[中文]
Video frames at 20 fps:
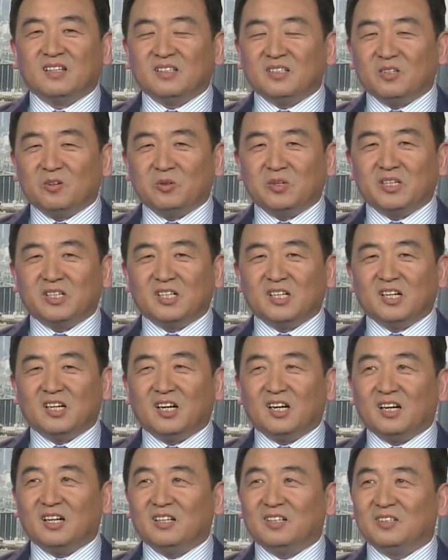有一
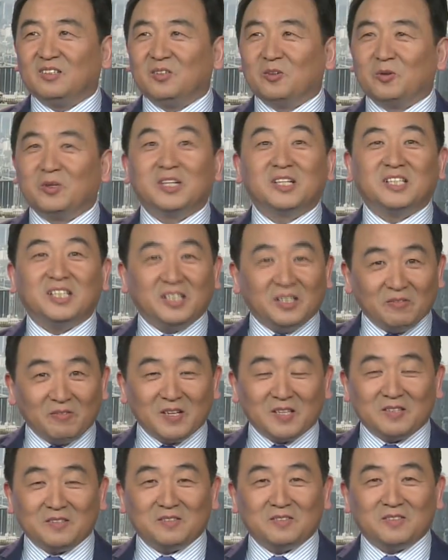个有一个疑
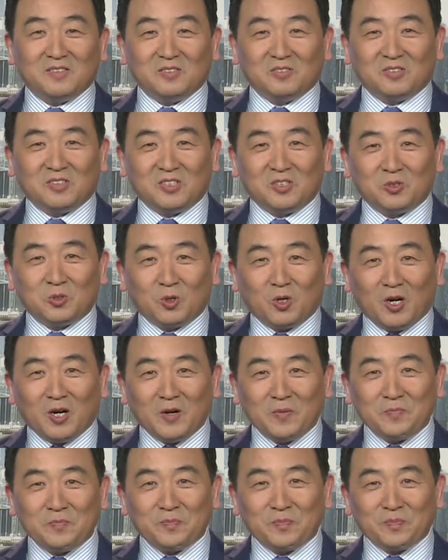问，就是
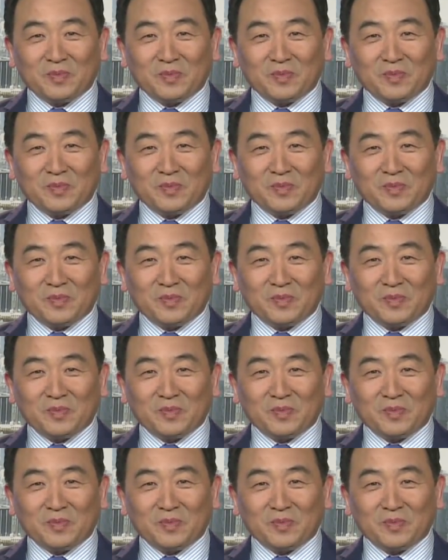说